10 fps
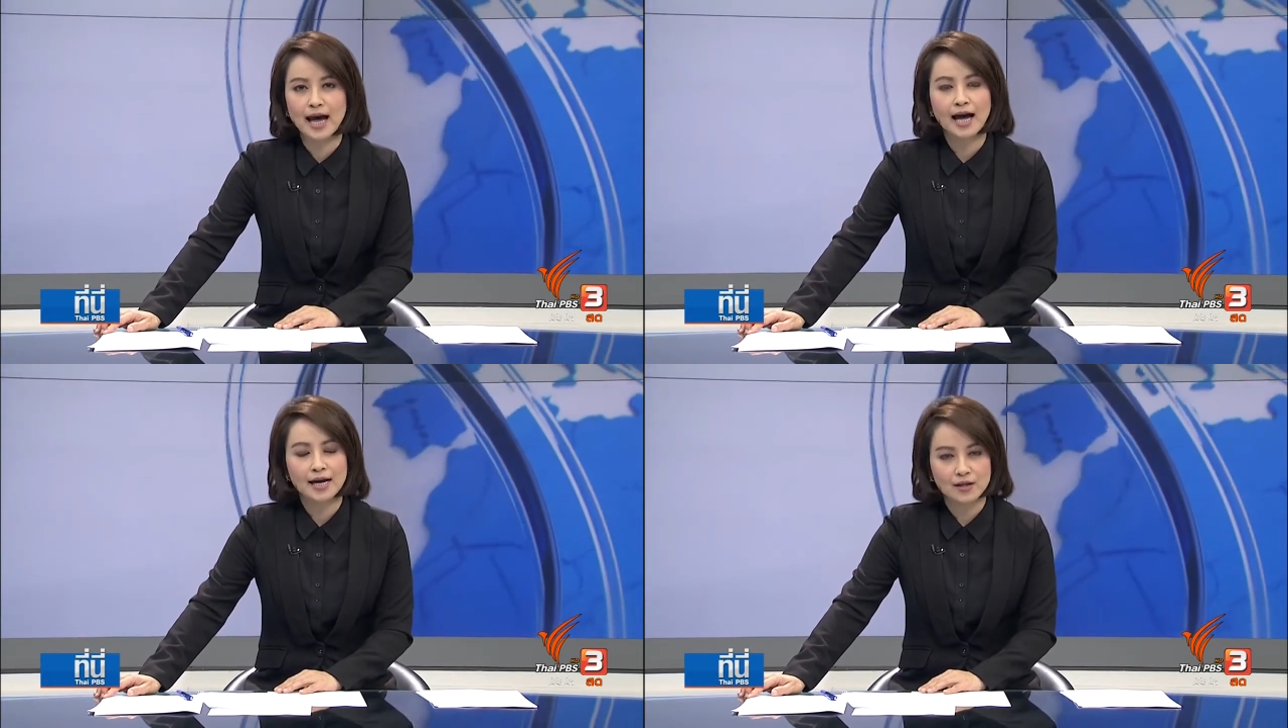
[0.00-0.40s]

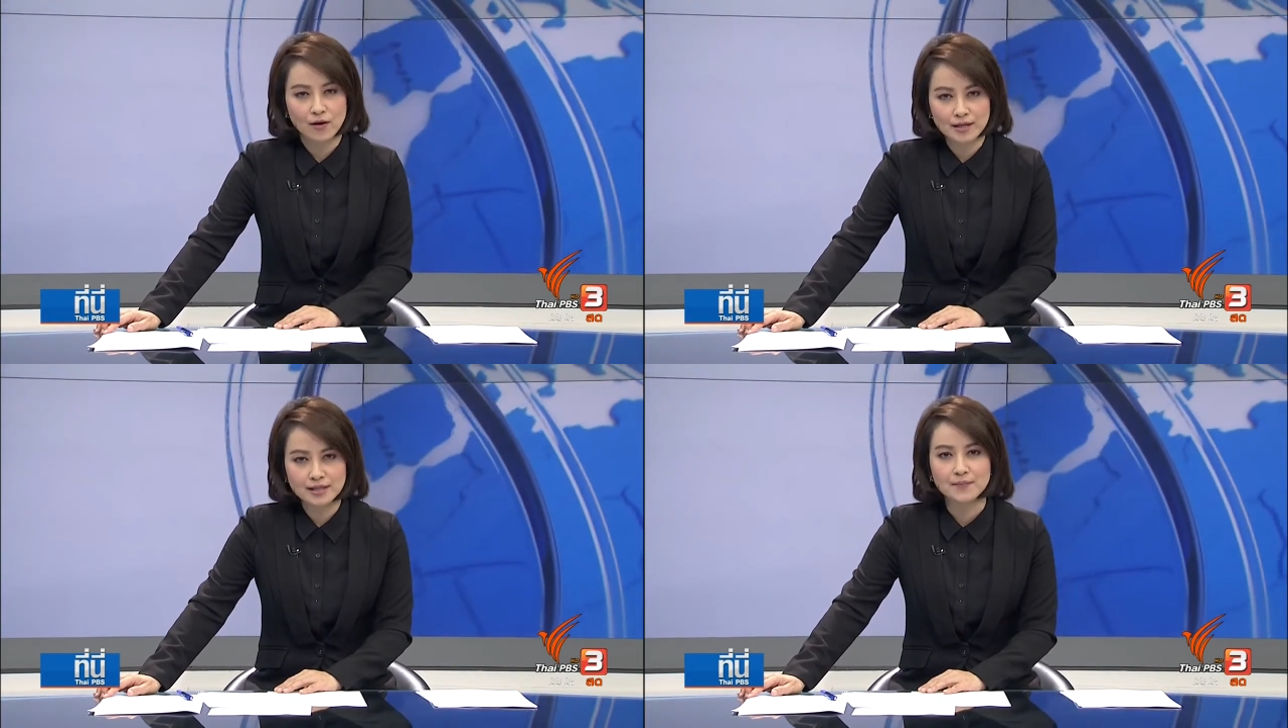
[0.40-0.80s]

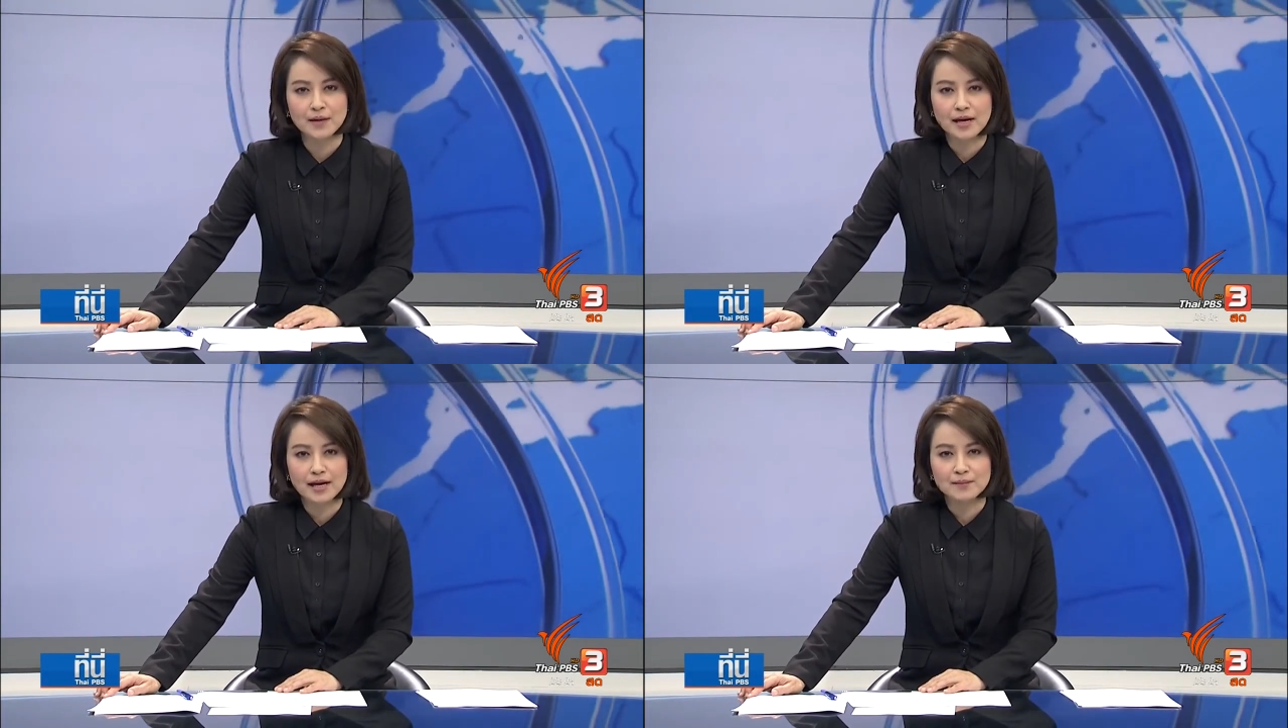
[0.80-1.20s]

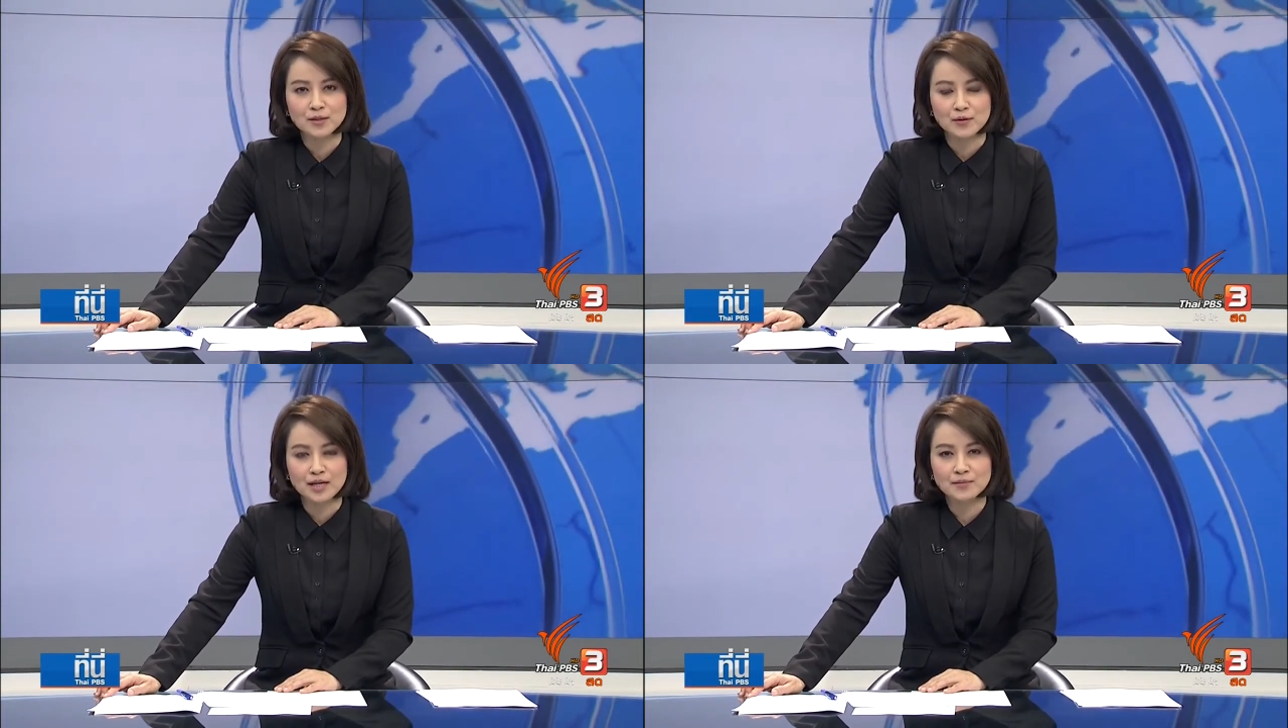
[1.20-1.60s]
2510 มี
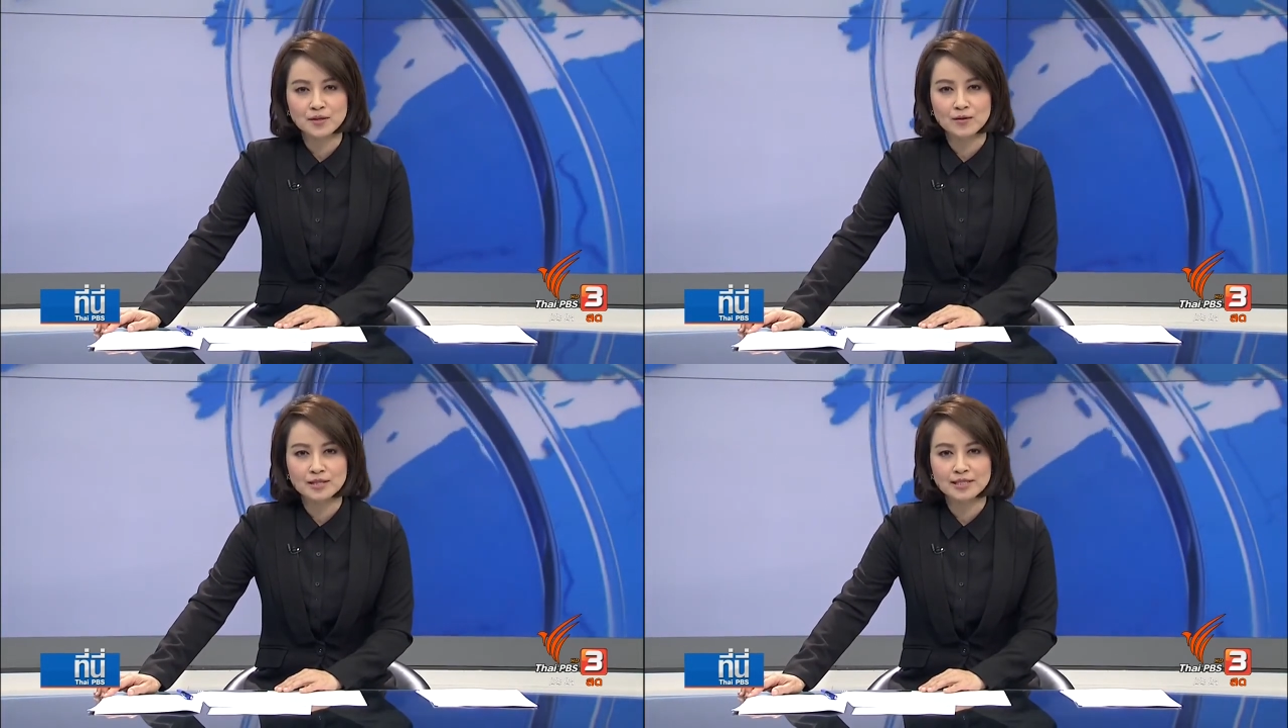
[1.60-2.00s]
จุดเริ่ม
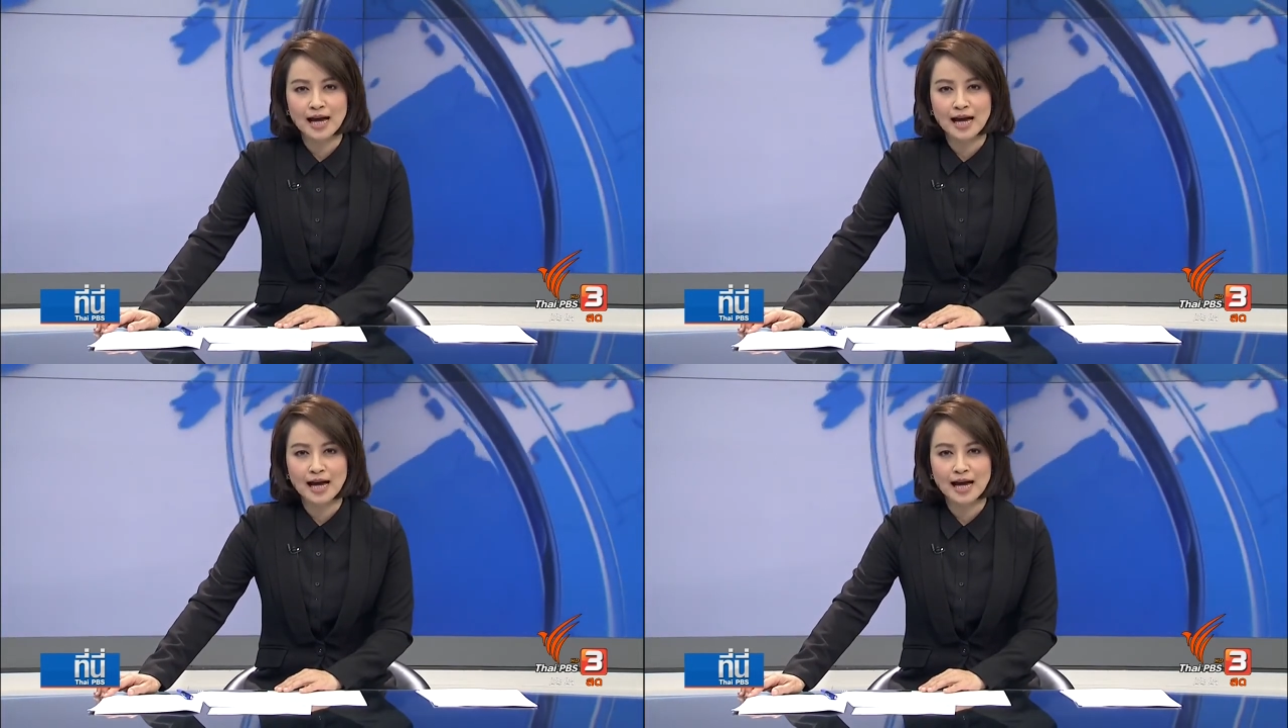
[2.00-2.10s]
ต้น